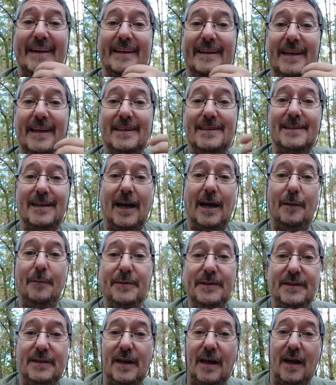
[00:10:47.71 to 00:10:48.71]
Jetzt
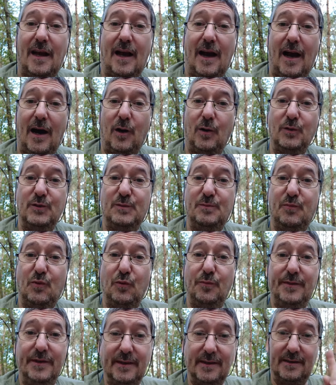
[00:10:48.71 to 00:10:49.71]
habe ich
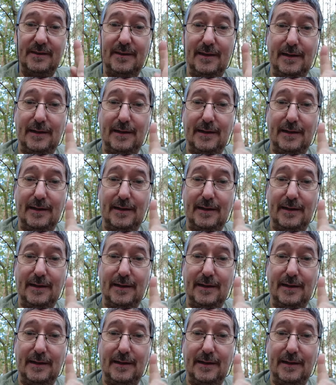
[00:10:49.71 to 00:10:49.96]
ausprobiert